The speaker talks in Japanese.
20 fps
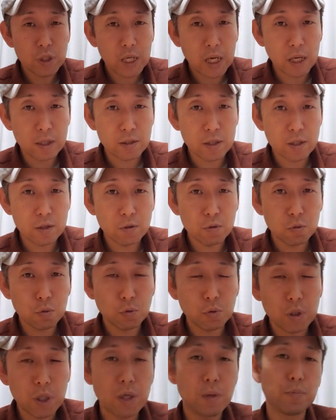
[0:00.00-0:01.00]
に
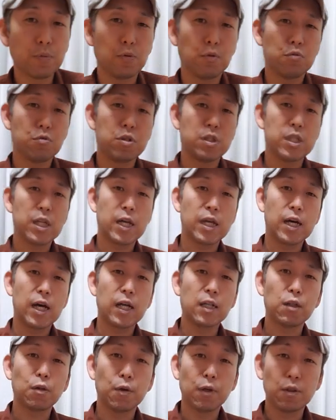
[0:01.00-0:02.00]
カセットテープという時代
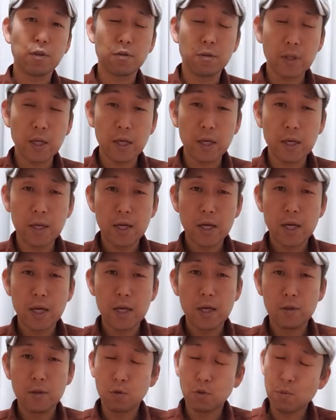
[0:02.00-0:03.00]
があったわけですね
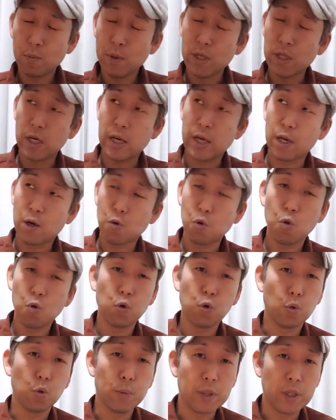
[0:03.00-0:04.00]
その前には
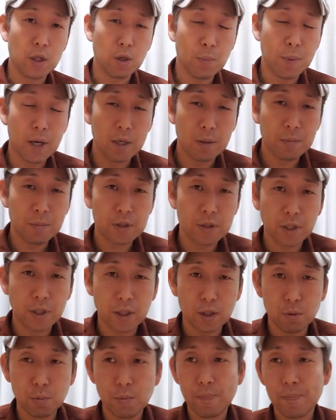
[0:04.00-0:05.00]
レコードみたいなのもありました
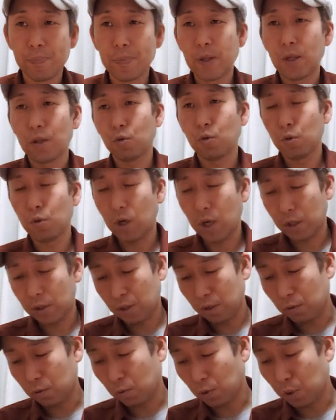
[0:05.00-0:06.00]
けどもその
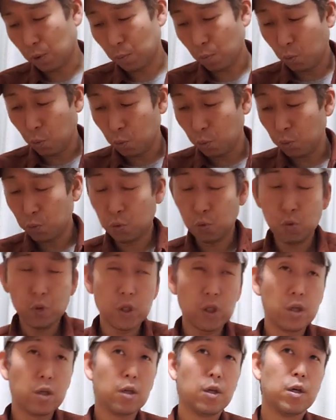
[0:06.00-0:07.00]
カセットテープ本当
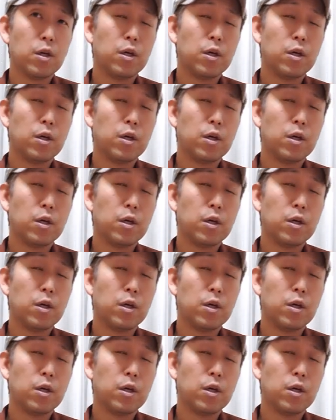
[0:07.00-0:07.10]
に